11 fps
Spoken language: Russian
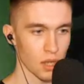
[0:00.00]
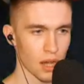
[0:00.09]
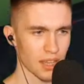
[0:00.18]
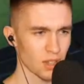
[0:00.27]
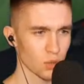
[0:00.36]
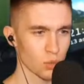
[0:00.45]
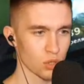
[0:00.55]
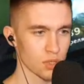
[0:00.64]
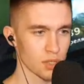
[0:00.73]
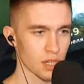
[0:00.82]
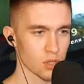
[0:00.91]
А я думаю, что
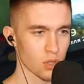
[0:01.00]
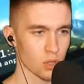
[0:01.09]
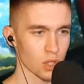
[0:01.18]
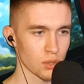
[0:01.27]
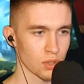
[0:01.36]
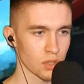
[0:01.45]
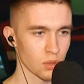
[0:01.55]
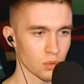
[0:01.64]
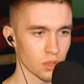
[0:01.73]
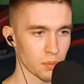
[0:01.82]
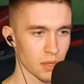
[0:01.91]
сразу оно не, ну,
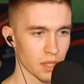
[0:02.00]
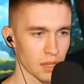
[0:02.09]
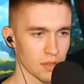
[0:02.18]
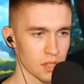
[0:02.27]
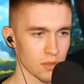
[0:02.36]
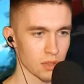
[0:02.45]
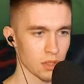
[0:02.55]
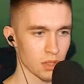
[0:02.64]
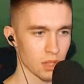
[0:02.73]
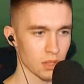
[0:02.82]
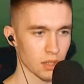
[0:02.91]
не появится в
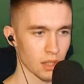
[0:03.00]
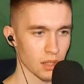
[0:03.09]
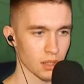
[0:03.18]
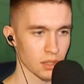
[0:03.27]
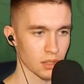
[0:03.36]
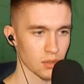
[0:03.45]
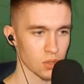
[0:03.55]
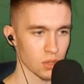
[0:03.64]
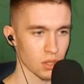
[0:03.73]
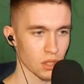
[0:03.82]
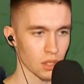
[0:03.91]
интернетах, так как это
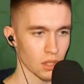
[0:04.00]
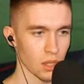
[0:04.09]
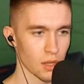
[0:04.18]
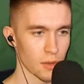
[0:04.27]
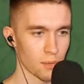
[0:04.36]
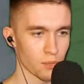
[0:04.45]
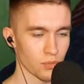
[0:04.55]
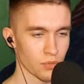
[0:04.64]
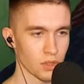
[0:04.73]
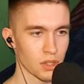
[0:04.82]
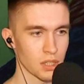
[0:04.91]
все-таки
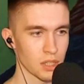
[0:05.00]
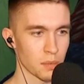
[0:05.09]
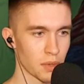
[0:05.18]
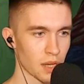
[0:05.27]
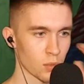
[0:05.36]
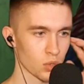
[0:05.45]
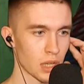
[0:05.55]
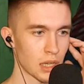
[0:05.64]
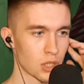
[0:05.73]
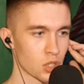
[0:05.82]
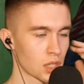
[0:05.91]
не прям уж
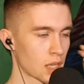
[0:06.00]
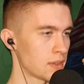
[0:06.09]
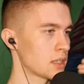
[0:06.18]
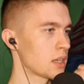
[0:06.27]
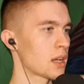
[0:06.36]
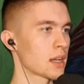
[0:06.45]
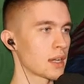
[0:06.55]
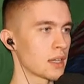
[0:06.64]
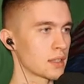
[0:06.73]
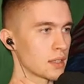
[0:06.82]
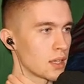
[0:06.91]
горячая новинка
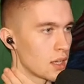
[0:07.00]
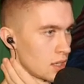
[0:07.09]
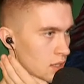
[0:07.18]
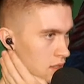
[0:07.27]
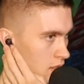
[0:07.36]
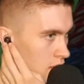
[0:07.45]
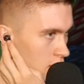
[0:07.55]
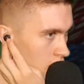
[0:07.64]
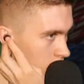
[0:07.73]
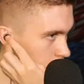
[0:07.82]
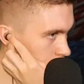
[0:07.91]
какая-то. И,